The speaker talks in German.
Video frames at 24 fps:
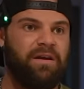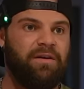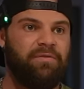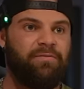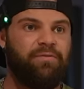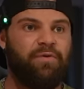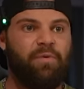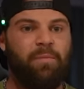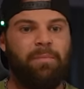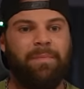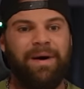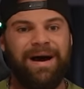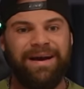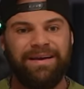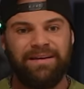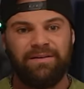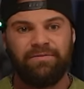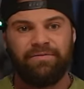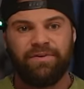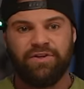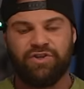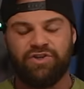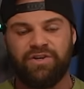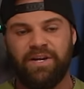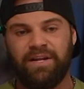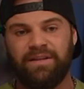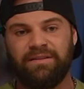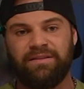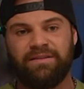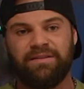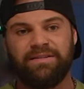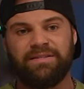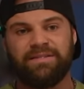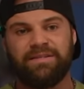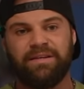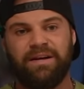für mein
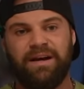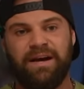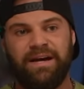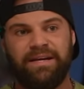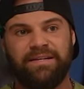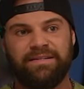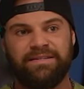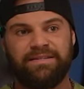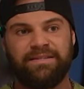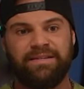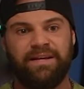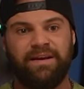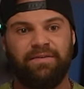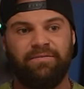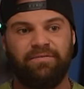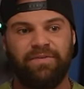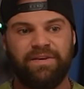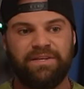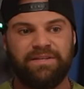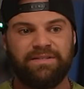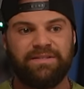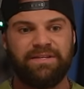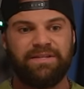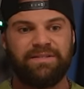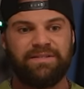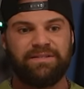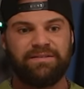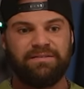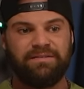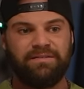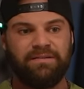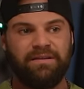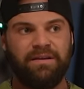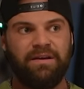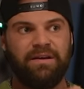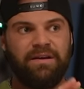Verständnis eins der
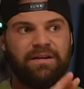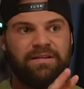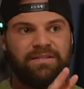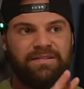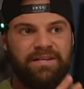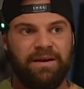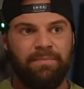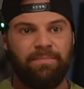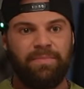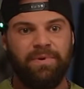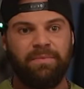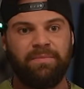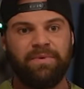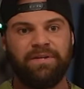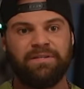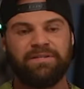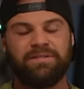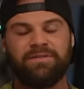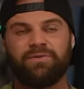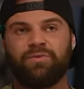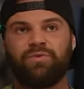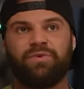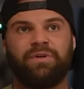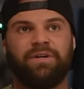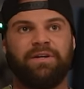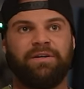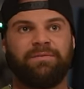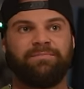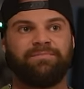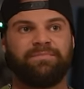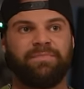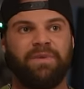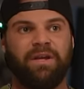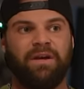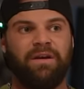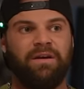wichtigsten Supplements oder
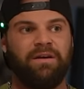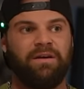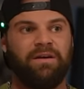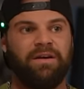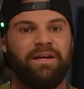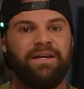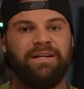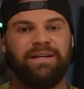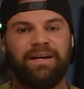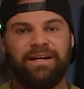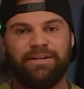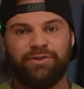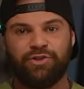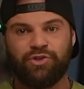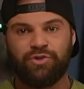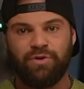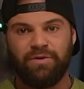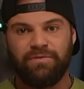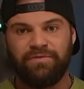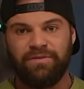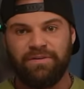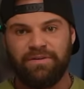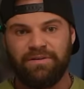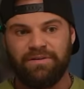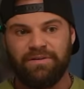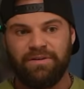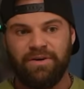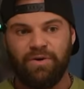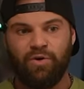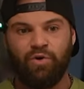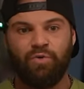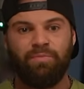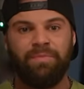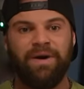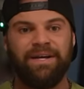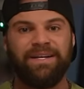Inhaltsstoffe,
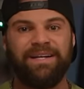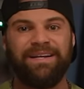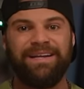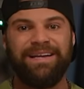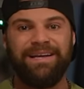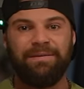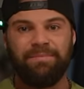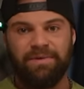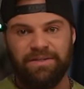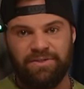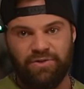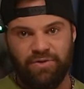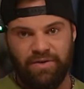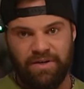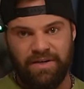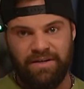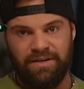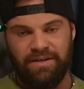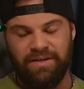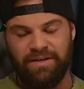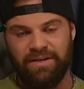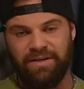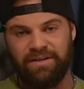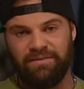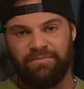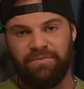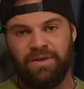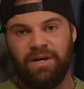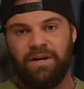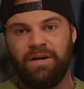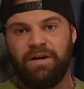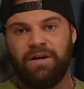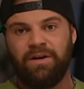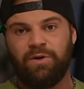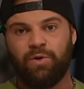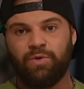um meine Leber zu regenerieren.
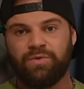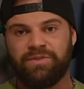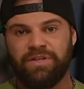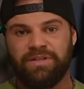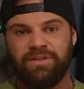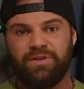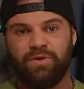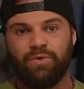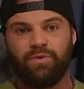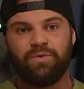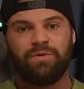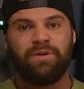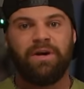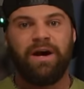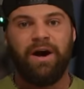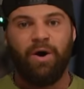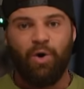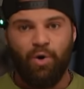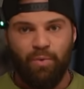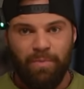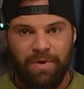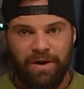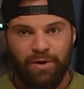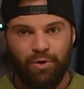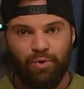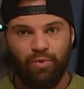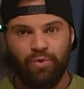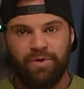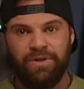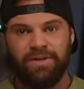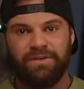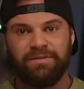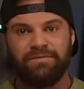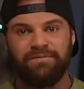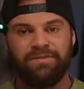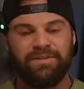Glutathion, auch mal
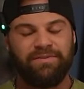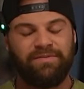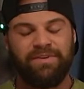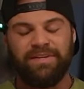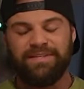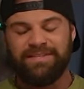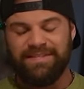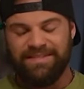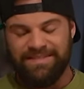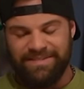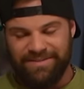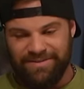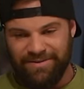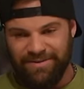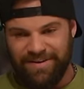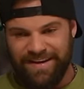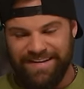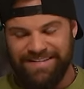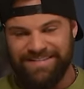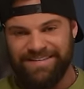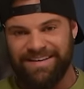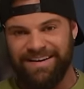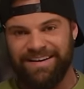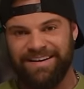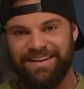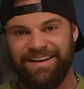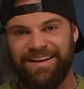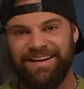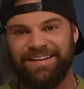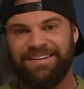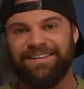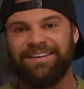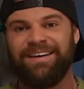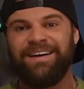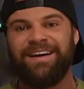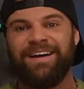googeln, ich will es jetzt nicht noch extra
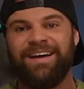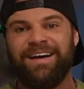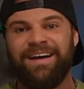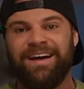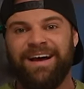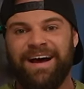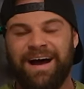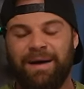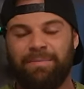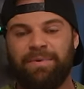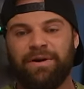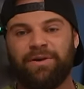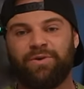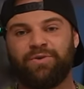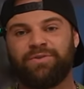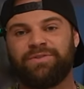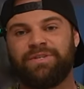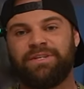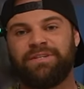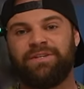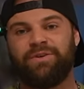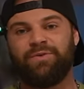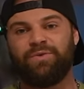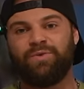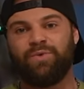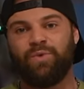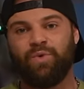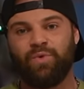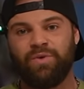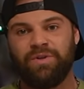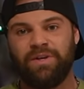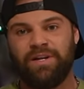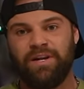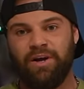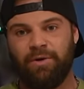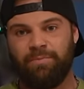erklären, aber Glutathion
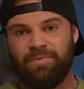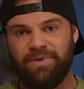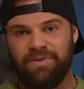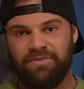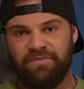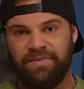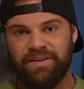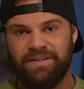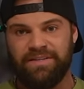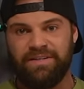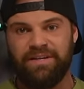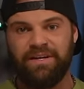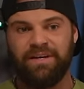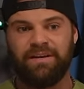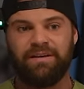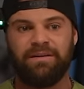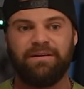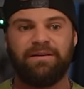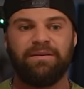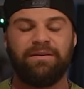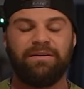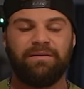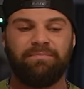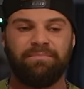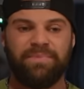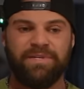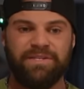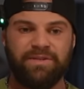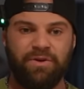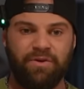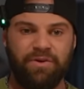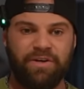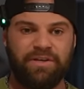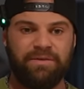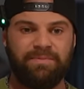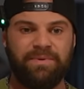unglaublich wichtig,
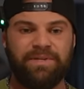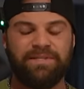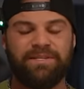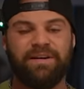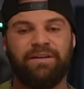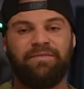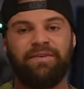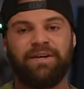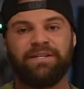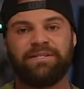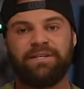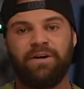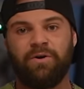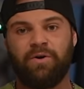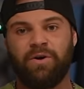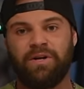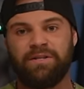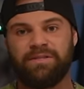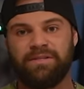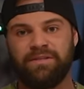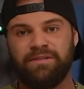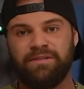besorge ich mir teilweise auch als